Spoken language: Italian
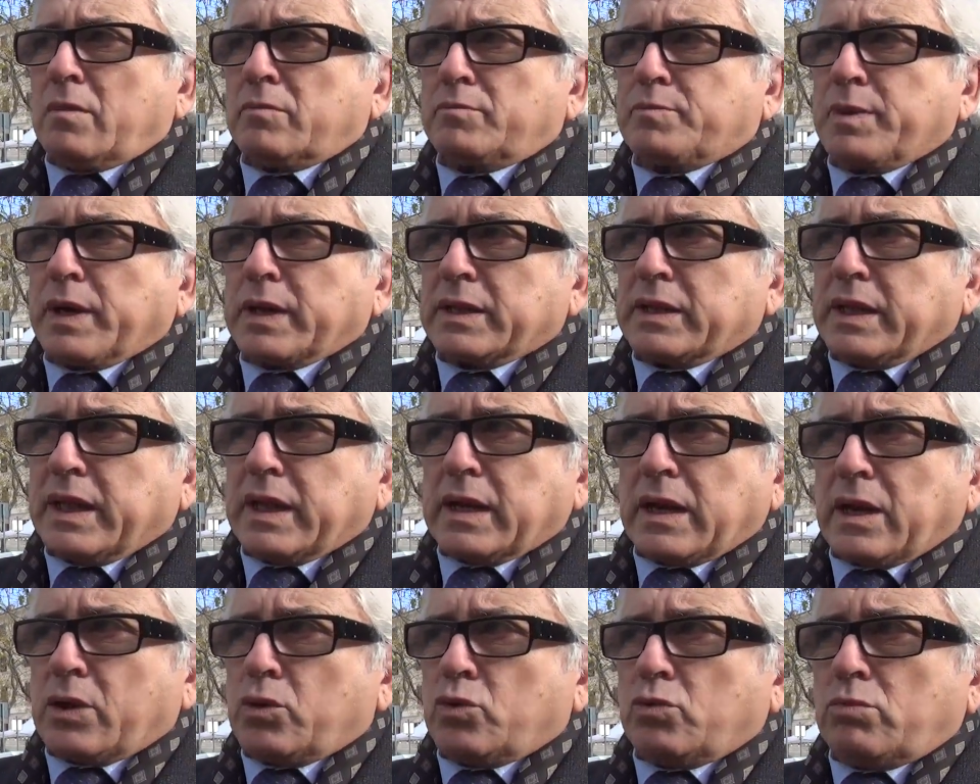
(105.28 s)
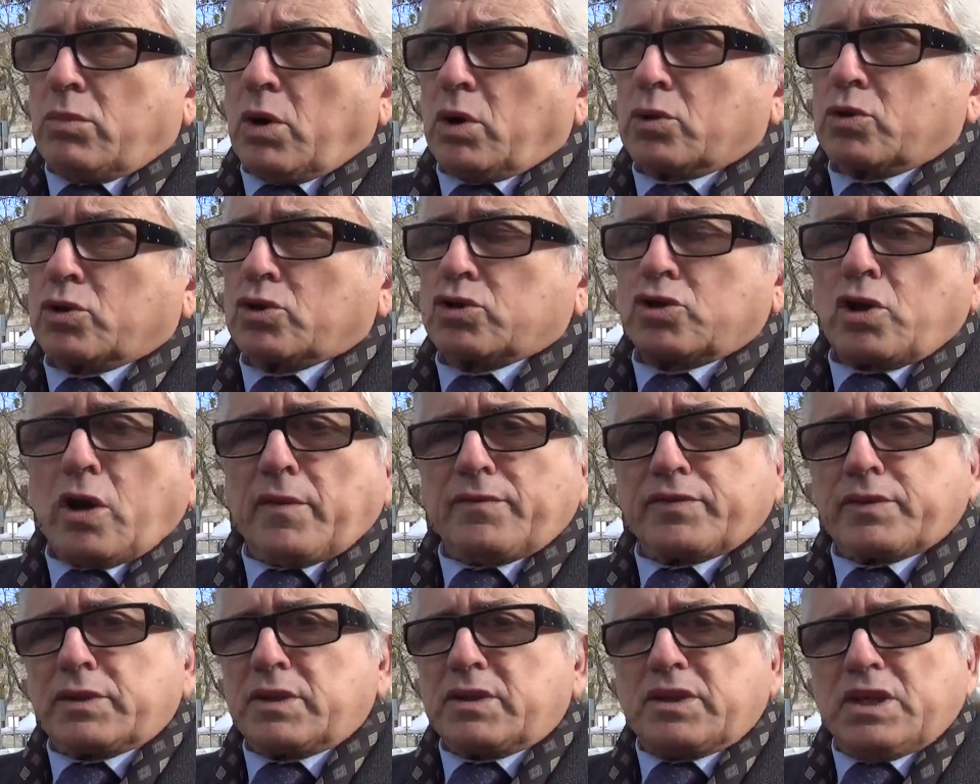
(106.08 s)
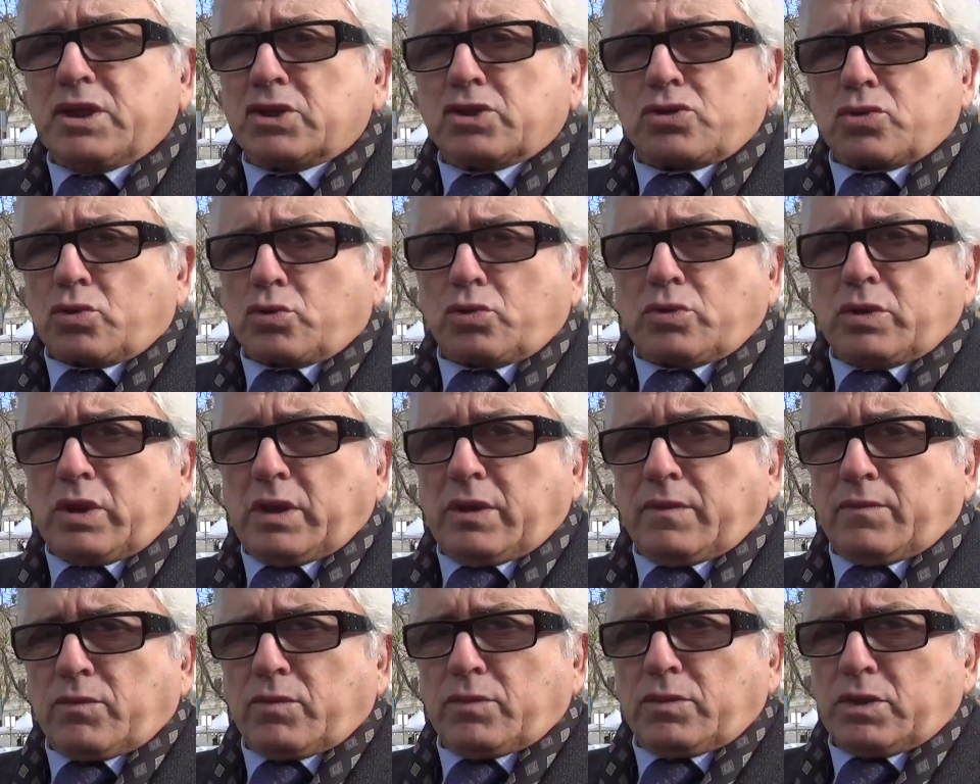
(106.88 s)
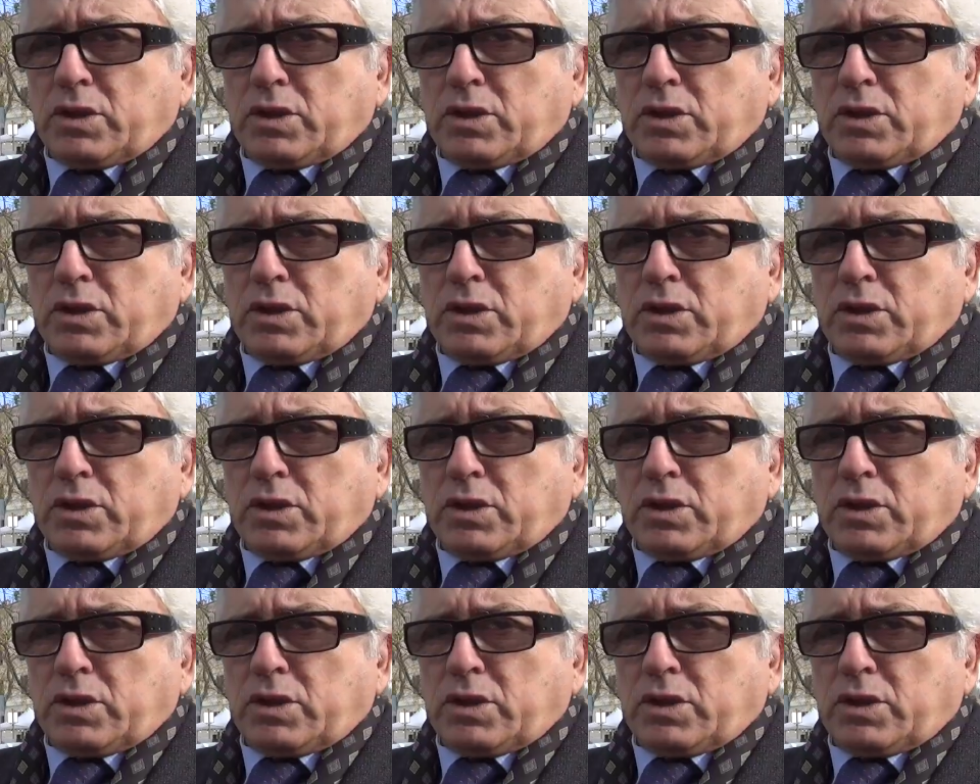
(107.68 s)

per dirla in un modo soft, distruttivo.